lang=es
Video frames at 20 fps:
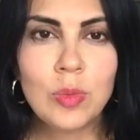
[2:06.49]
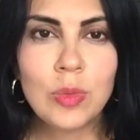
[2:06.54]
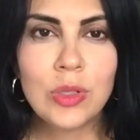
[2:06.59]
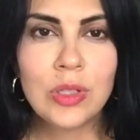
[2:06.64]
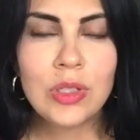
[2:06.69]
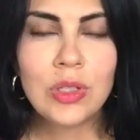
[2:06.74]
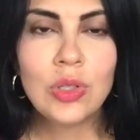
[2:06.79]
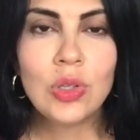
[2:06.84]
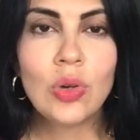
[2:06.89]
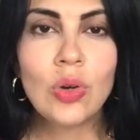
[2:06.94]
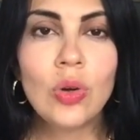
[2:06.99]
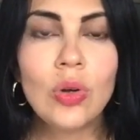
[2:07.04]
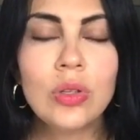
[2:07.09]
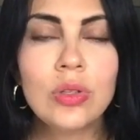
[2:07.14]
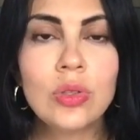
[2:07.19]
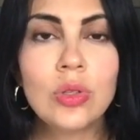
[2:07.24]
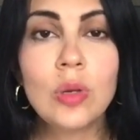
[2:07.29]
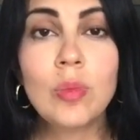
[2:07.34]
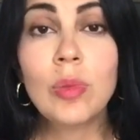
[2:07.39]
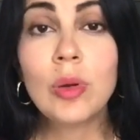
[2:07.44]
pues yo
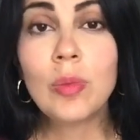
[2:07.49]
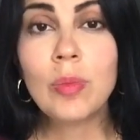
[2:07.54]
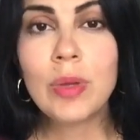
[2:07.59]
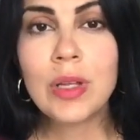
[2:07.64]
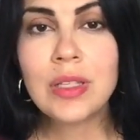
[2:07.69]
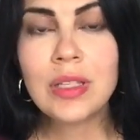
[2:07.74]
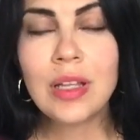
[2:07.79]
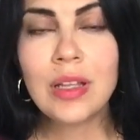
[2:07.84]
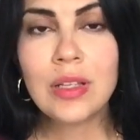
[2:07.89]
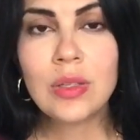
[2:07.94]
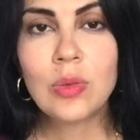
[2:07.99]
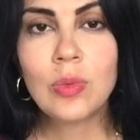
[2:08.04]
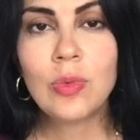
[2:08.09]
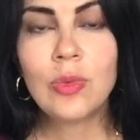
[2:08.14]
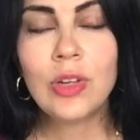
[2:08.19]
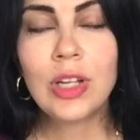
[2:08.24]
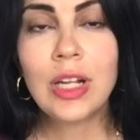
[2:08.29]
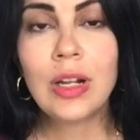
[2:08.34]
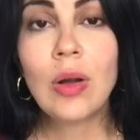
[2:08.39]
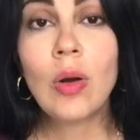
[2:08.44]
soy propensa de
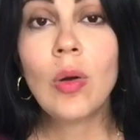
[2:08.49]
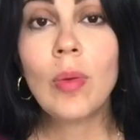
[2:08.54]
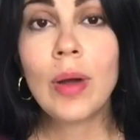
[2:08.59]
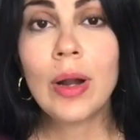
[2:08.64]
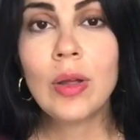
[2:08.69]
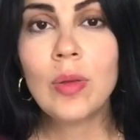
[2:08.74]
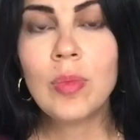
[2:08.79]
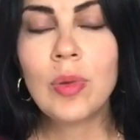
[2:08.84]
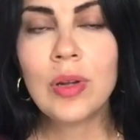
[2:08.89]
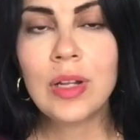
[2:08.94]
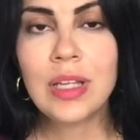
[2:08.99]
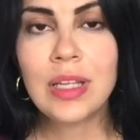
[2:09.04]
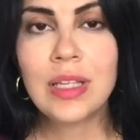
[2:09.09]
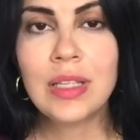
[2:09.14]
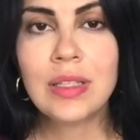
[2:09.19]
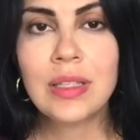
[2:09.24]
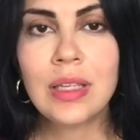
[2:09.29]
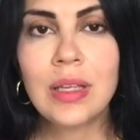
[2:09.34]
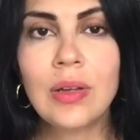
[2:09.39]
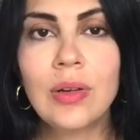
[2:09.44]
sufrir ovario
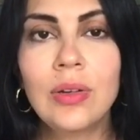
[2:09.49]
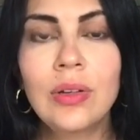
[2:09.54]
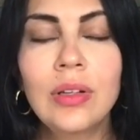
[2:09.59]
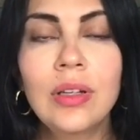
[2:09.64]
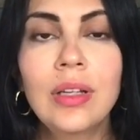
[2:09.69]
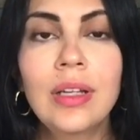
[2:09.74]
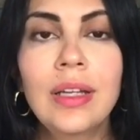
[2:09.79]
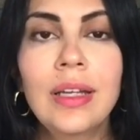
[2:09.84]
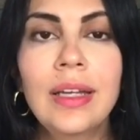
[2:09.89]
poliquístico.